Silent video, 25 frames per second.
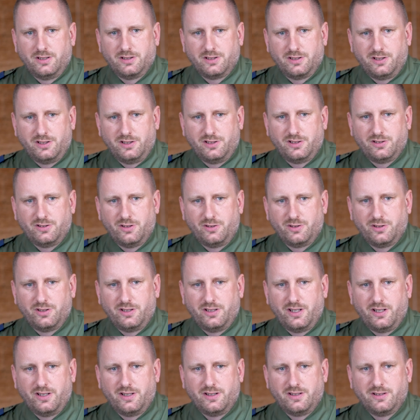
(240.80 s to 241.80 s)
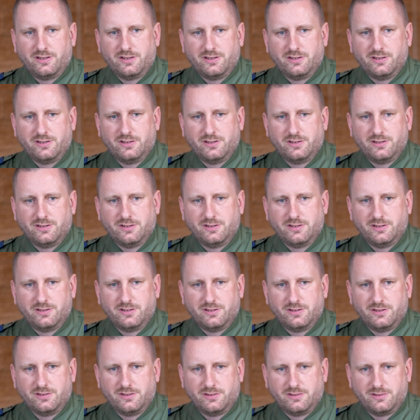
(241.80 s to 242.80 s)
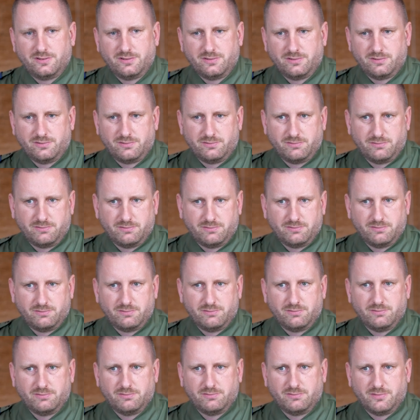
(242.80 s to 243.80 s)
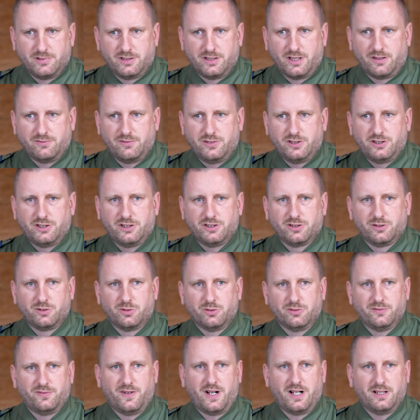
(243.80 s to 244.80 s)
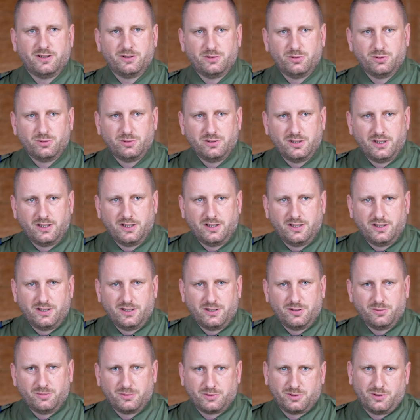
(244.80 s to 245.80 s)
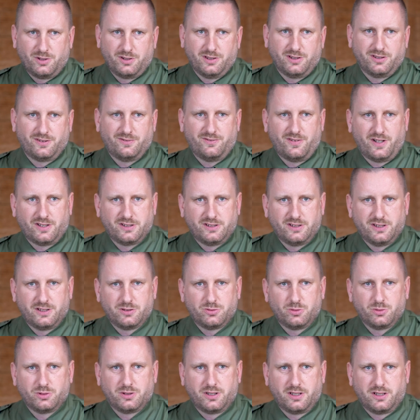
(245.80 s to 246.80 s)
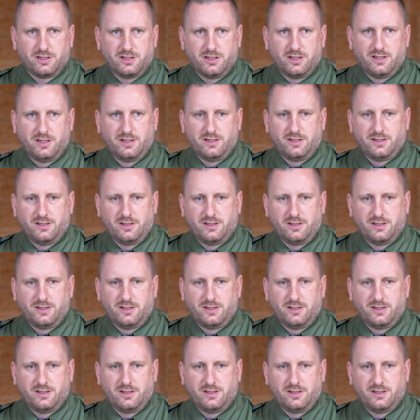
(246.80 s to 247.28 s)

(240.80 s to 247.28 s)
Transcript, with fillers: historię e, Zawiszy, Grunwaldu. No, to jest ważne tutaj.